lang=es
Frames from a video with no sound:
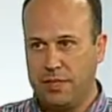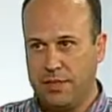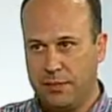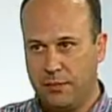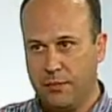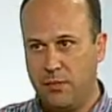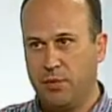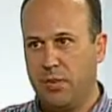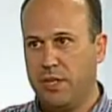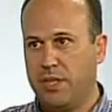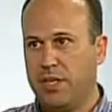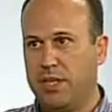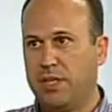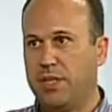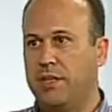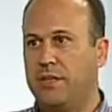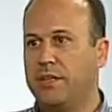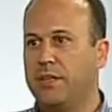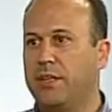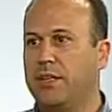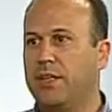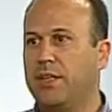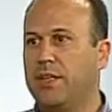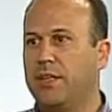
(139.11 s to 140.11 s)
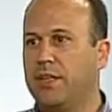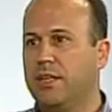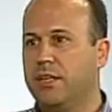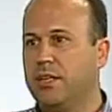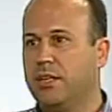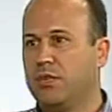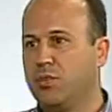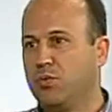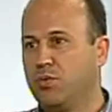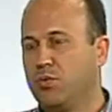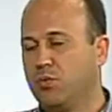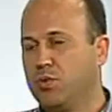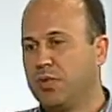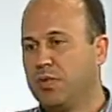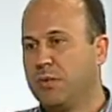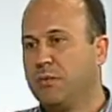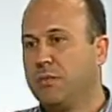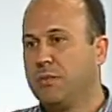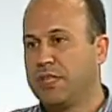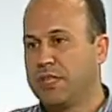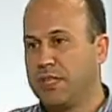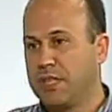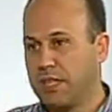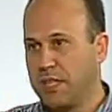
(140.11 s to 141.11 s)
de exponer sus
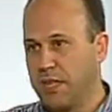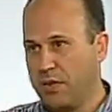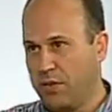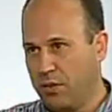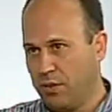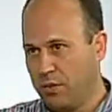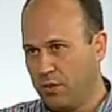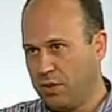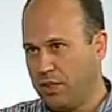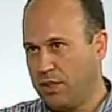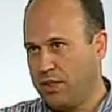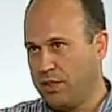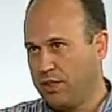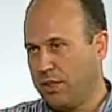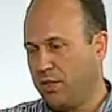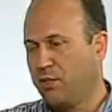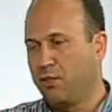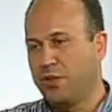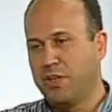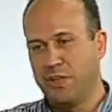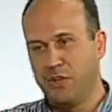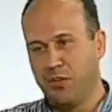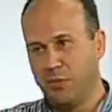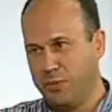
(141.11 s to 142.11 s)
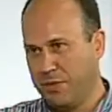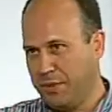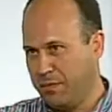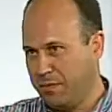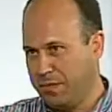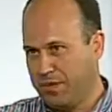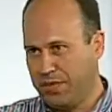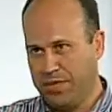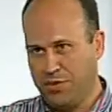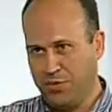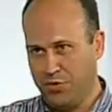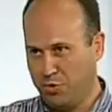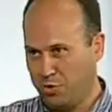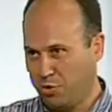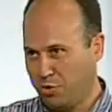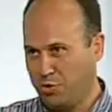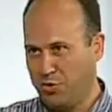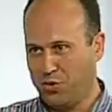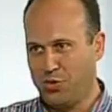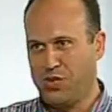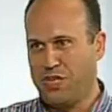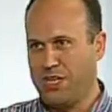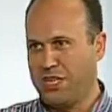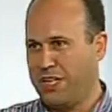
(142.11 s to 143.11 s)
investigaciones, aunque obviamente no
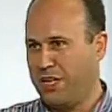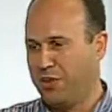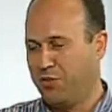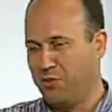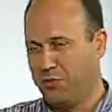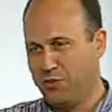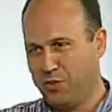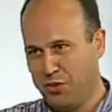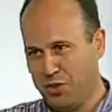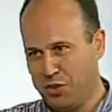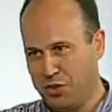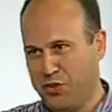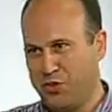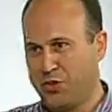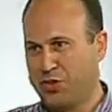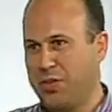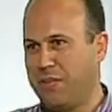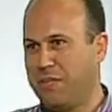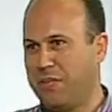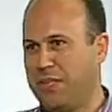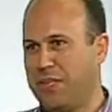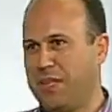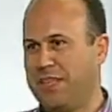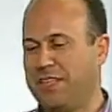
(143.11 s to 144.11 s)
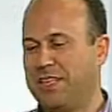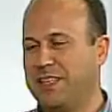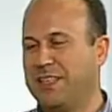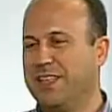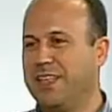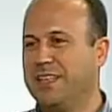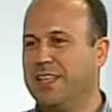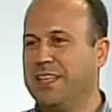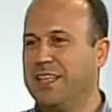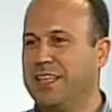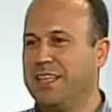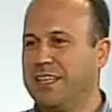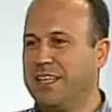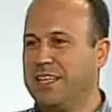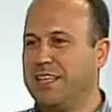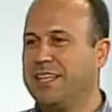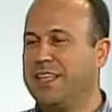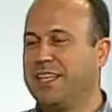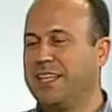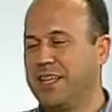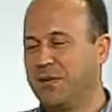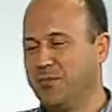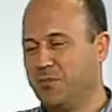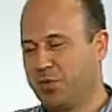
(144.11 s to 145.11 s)
solo están alumnos, sino también hay,
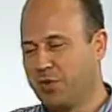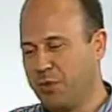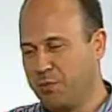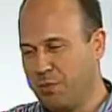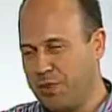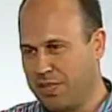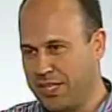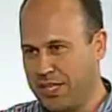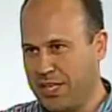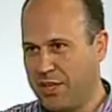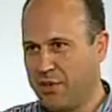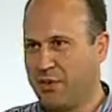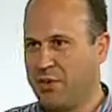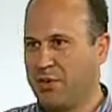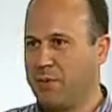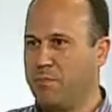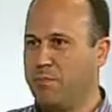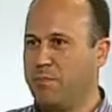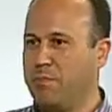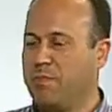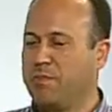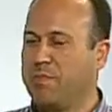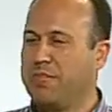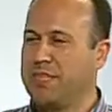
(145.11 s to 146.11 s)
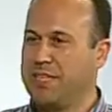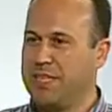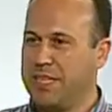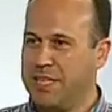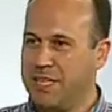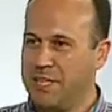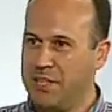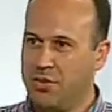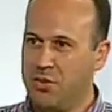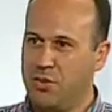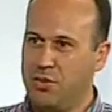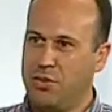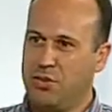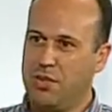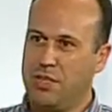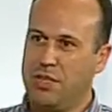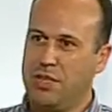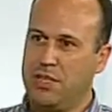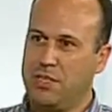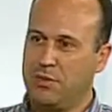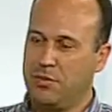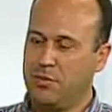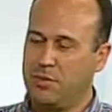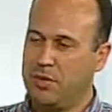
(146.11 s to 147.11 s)
digamos, investigadores senior
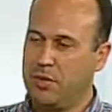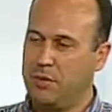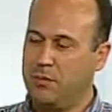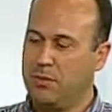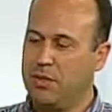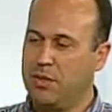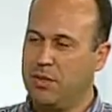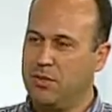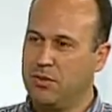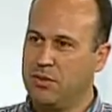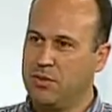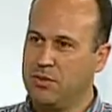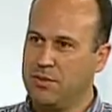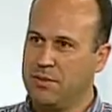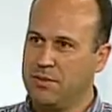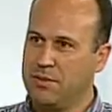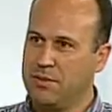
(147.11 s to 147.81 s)
en estos ámbitos.